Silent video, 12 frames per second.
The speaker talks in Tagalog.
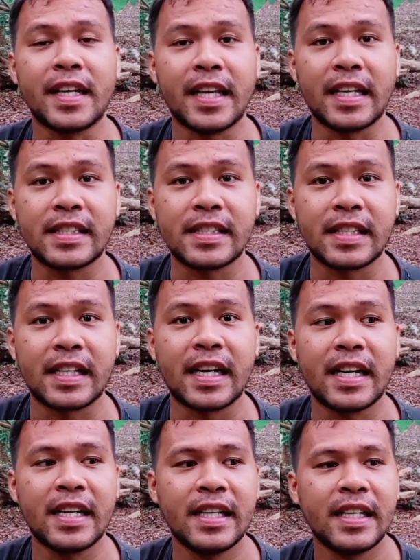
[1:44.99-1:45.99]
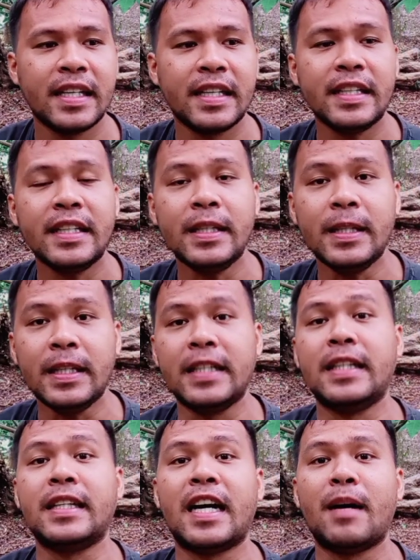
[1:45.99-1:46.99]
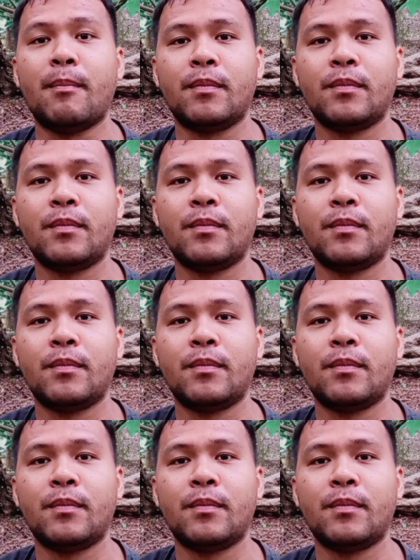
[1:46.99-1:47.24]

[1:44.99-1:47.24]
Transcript: extra income.